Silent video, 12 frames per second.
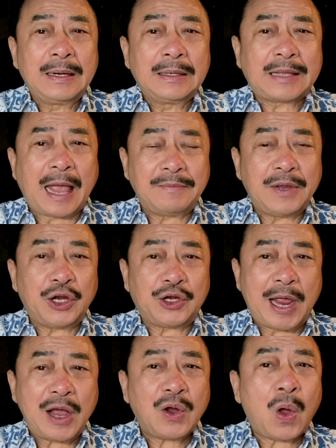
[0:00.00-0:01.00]
tại vì
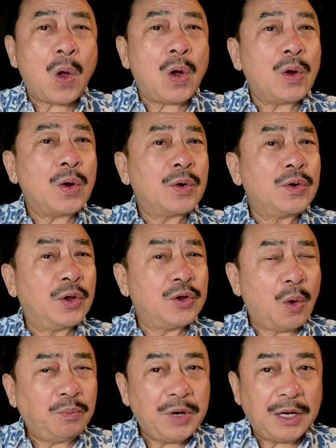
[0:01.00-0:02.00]
trẻ con nó
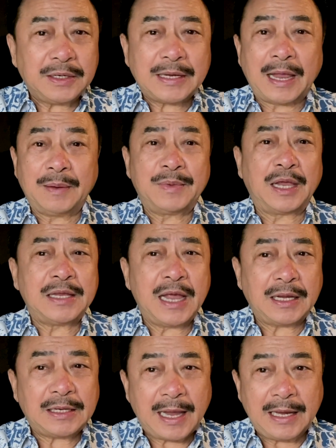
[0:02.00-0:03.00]
vốn rất nhạy và
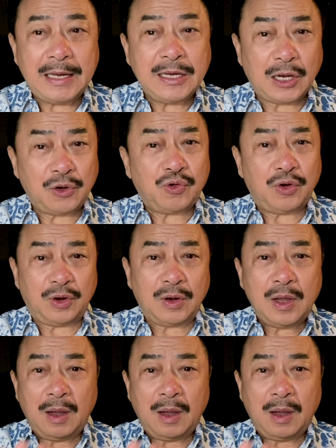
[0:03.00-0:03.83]
dễ thấy những chuyện